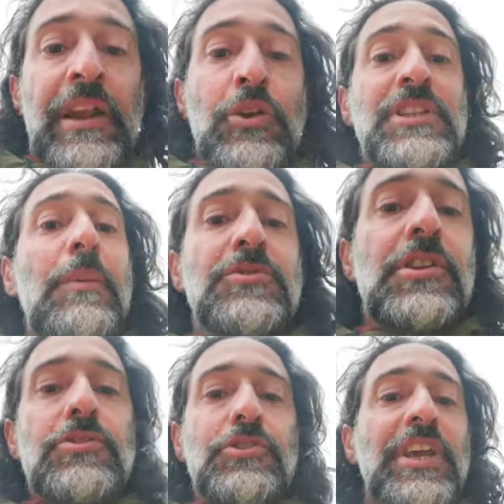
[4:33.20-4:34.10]
No estamos
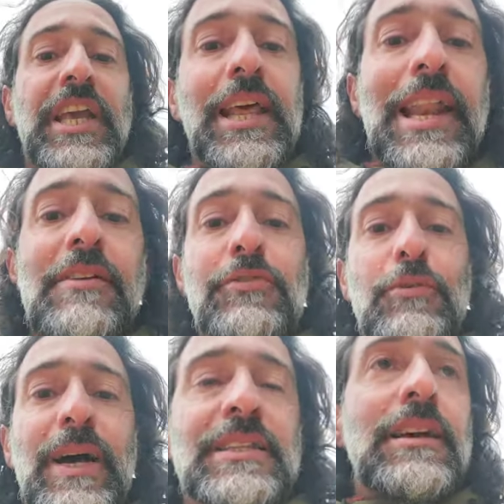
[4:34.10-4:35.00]
en los orígenes de la
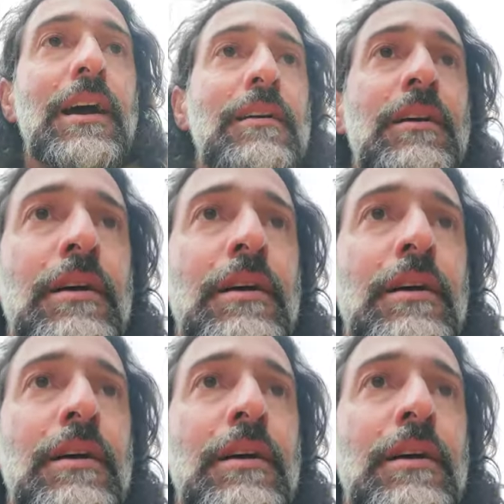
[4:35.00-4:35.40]
informática.